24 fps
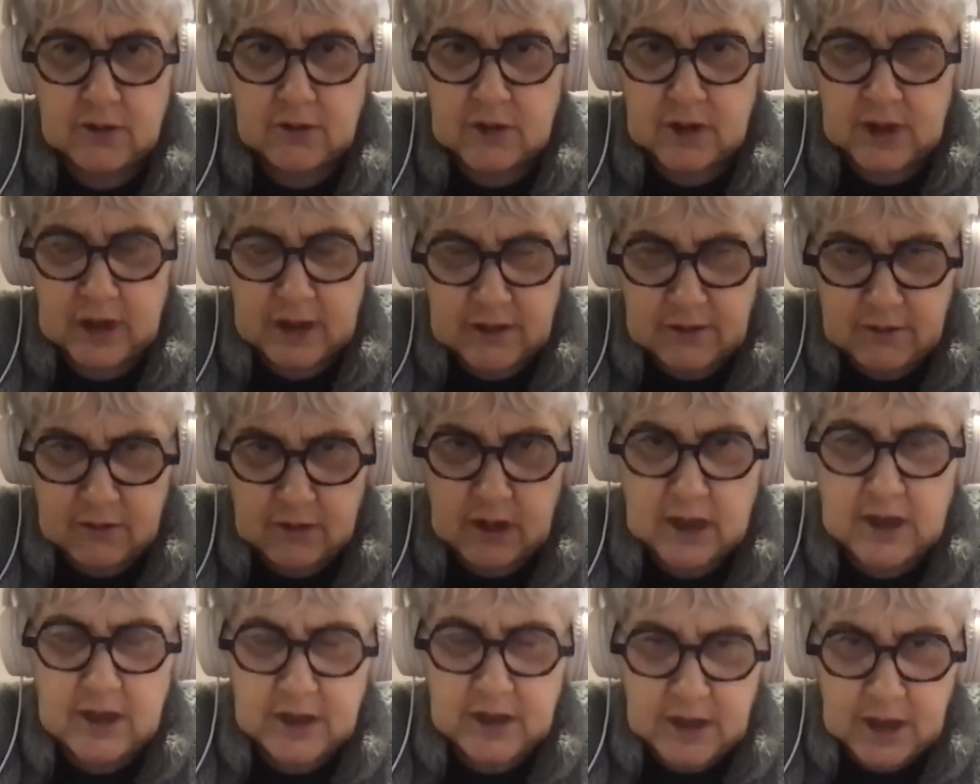euh, qu'est-ce que
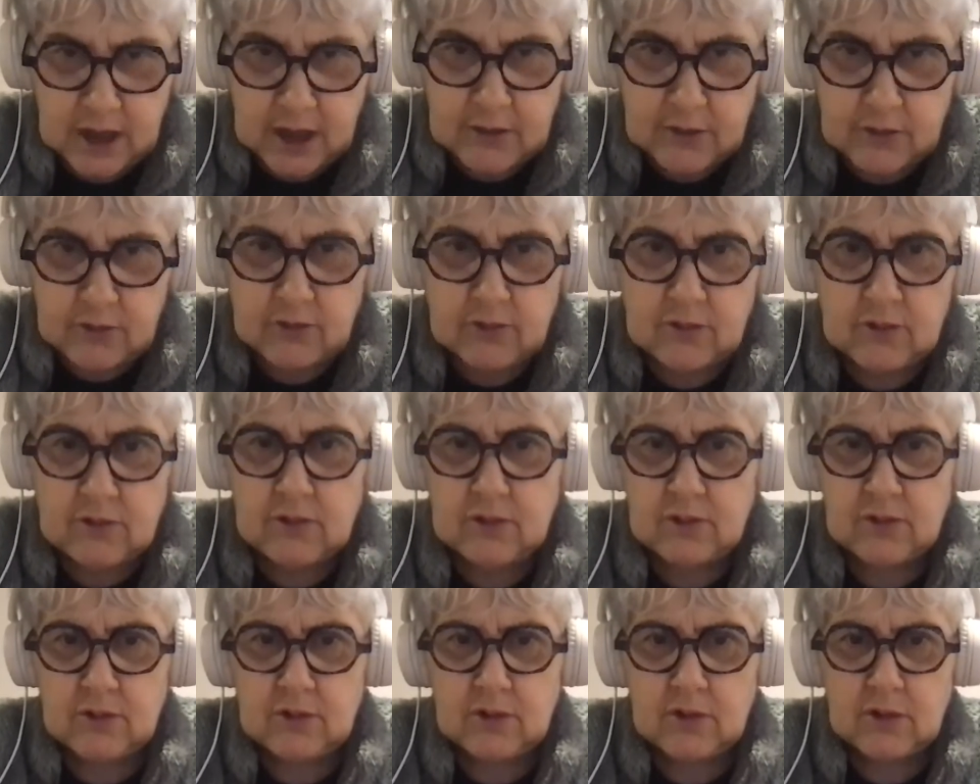la
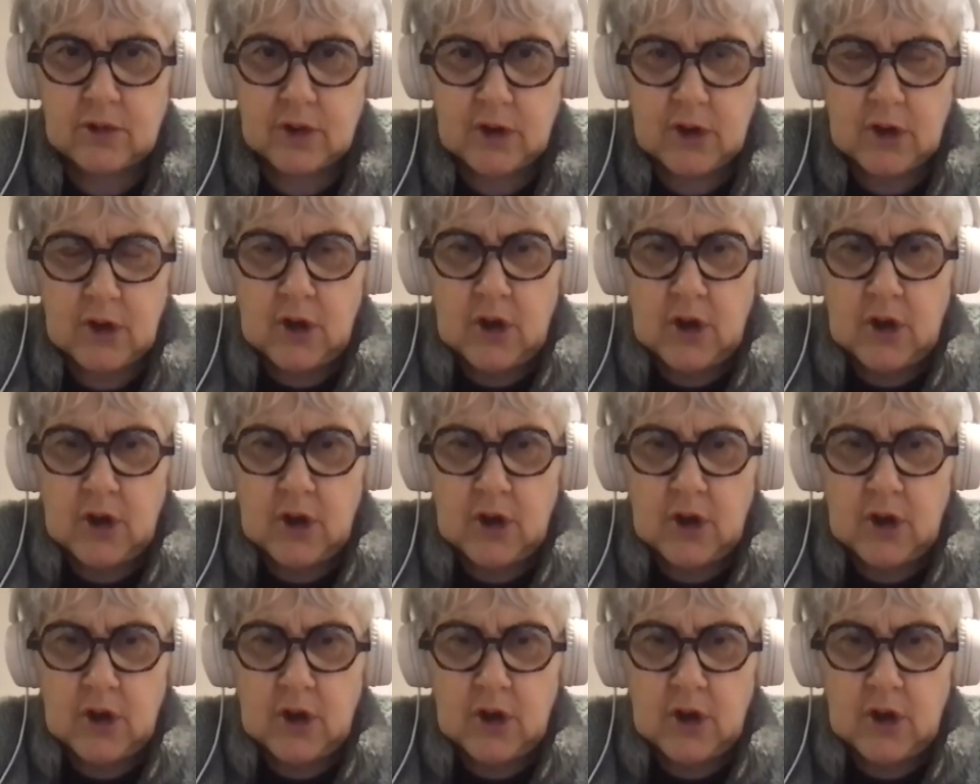littérature, euh,